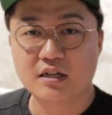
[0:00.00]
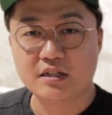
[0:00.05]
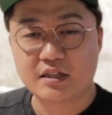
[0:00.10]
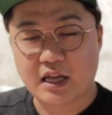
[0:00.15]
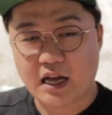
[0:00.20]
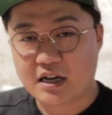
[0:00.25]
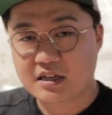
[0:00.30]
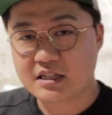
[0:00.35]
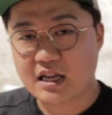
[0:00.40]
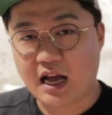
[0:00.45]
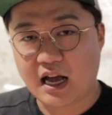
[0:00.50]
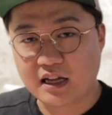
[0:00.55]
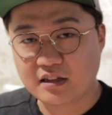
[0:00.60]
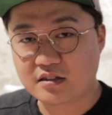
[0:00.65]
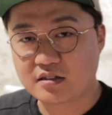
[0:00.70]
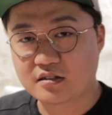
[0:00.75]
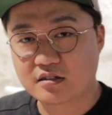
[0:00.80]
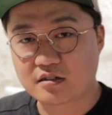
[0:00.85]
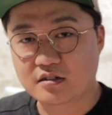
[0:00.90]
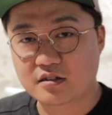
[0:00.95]
내가 그냥
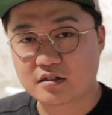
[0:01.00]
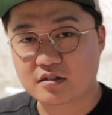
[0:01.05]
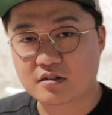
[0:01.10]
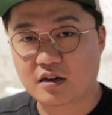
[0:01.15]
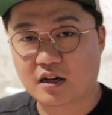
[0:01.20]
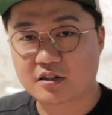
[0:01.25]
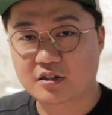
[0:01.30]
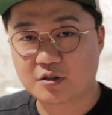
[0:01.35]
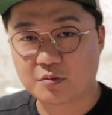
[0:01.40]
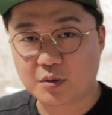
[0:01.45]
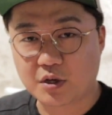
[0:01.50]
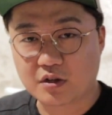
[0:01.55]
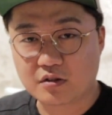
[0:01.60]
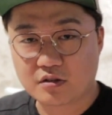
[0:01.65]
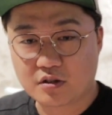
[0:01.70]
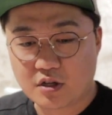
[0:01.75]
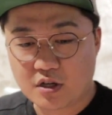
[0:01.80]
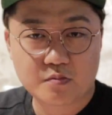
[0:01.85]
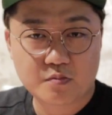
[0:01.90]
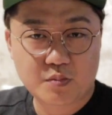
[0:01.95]
하트를 그릴 것
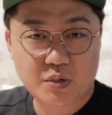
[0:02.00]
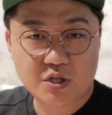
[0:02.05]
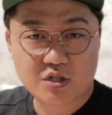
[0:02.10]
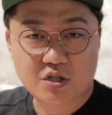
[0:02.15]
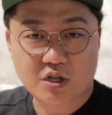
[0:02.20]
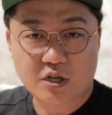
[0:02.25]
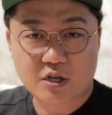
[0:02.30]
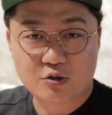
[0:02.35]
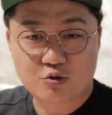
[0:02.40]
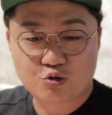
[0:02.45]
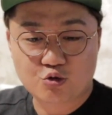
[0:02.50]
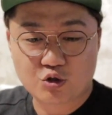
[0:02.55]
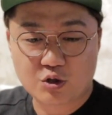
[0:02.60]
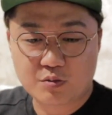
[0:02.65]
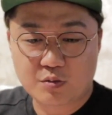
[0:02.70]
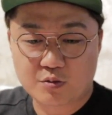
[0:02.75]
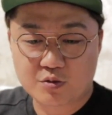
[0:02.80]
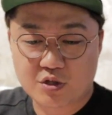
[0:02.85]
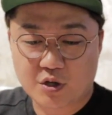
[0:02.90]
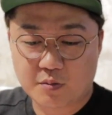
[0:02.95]
같으면 피처의 주둥이
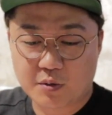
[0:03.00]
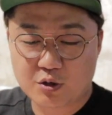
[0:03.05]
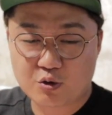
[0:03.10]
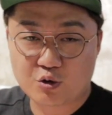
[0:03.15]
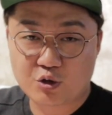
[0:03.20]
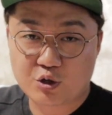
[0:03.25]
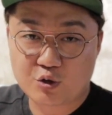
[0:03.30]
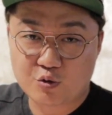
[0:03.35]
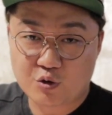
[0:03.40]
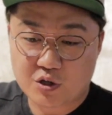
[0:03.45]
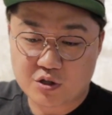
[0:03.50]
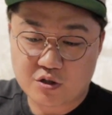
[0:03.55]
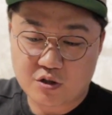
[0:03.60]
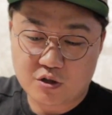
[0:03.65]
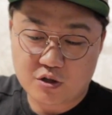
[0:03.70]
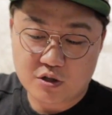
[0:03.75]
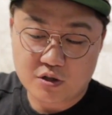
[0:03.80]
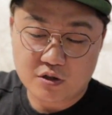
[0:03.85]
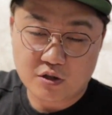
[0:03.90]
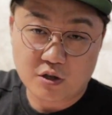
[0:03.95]
부분 정면으로
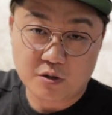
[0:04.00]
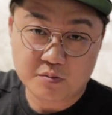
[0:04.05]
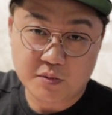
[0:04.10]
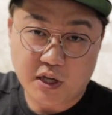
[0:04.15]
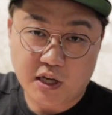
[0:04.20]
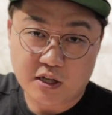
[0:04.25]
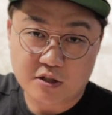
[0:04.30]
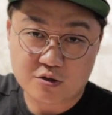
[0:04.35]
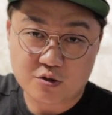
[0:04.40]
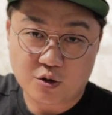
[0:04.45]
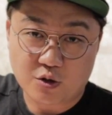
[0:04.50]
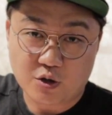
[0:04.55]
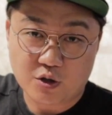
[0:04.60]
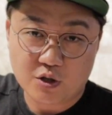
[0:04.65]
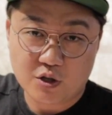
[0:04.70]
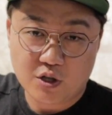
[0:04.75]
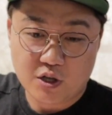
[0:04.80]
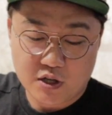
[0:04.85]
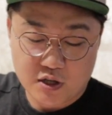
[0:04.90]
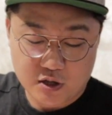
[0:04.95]
기울여서 넣으면 되겠죠
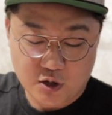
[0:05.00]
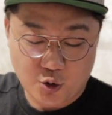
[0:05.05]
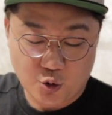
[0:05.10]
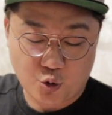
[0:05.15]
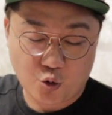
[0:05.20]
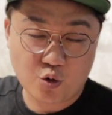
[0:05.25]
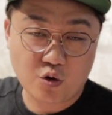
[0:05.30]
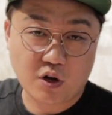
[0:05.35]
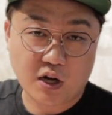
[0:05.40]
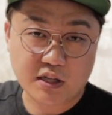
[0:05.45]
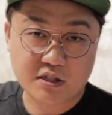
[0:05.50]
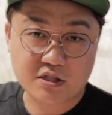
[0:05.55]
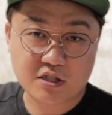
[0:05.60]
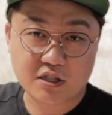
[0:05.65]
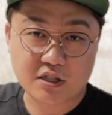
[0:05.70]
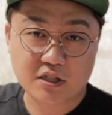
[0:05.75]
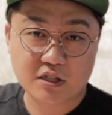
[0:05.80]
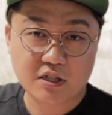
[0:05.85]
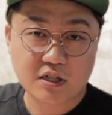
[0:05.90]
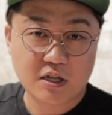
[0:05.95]
근데 요런 거
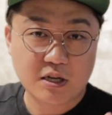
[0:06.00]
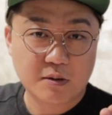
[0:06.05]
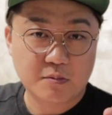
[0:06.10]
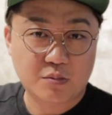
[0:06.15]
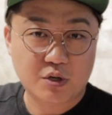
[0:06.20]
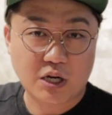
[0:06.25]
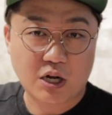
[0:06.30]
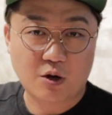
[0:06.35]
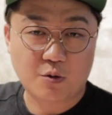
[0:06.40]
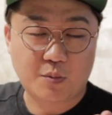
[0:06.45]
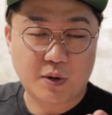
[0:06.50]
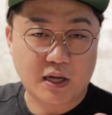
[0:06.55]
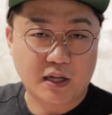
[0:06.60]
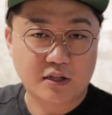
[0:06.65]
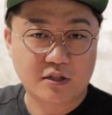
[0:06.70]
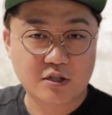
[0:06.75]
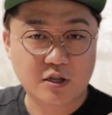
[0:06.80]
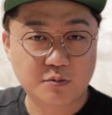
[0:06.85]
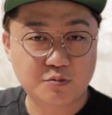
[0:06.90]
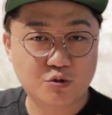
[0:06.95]
같이
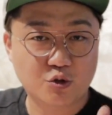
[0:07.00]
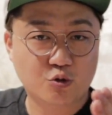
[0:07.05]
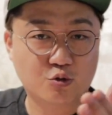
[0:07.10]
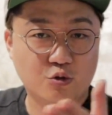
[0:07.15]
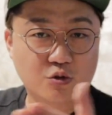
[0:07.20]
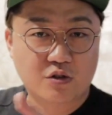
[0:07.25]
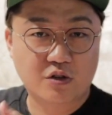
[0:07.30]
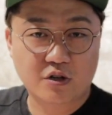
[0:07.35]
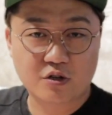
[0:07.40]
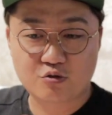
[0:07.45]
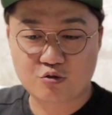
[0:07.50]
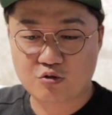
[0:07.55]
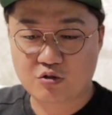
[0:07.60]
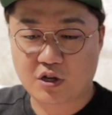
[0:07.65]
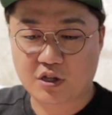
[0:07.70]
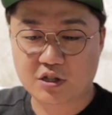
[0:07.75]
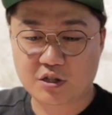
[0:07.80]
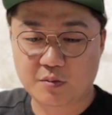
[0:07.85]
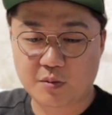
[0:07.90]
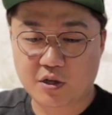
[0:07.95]
플라워팟 옆쪽으로 그려줄 것
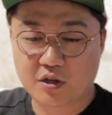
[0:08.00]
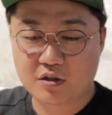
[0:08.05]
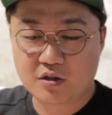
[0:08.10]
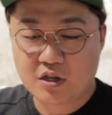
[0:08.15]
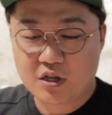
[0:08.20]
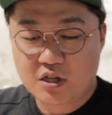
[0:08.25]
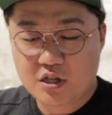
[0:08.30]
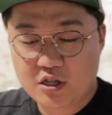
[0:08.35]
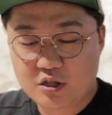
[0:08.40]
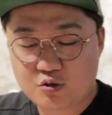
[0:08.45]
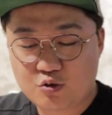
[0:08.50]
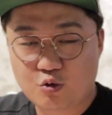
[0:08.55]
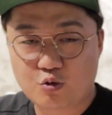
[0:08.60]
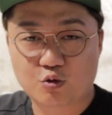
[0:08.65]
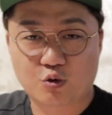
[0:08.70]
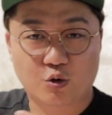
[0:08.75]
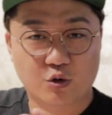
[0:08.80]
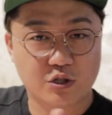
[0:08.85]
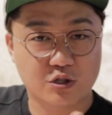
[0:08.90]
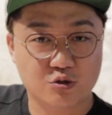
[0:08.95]
같으면
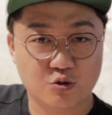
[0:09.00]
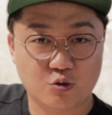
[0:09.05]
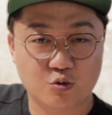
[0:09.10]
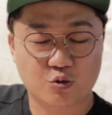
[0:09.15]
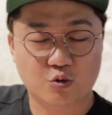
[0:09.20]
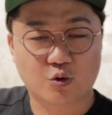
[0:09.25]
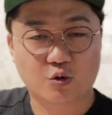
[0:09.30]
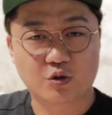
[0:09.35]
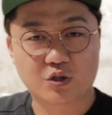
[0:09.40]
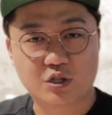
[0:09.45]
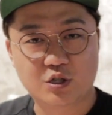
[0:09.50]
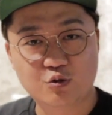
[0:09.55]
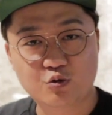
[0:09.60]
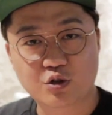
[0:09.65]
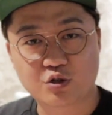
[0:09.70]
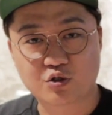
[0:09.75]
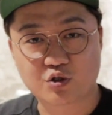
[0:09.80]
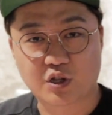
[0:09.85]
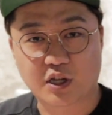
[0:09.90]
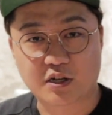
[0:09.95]
이쪽으로 이쪽으로
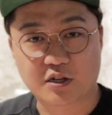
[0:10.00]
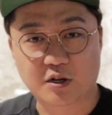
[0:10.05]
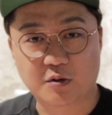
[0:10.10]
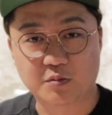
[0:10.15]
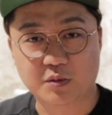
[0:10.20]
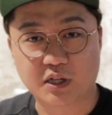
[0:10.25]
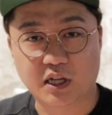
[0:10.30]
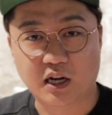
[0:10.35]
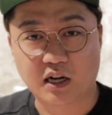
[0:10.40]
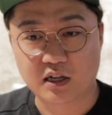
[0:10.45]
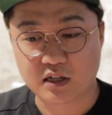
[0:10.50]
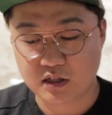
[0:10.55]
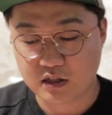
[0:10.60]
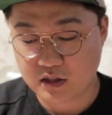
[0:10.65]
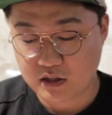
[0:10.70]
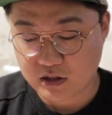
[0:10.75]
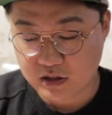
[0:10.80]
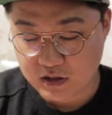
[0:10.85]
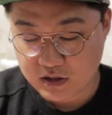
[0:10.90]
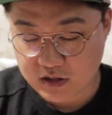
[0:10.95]
기울여줘야 되는 겁니다
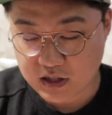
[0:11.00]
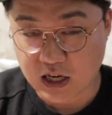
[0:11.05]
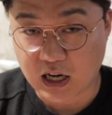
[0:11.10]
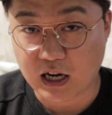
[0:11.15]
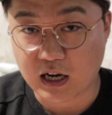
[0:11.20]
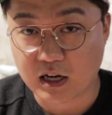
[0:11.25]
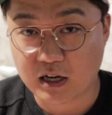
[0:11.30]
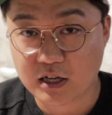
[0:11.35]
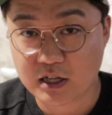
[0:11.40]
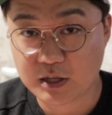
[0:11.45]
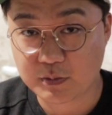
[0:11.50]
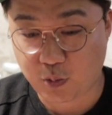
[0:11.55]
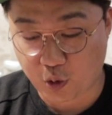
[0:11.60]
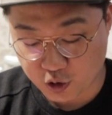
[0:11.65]
자이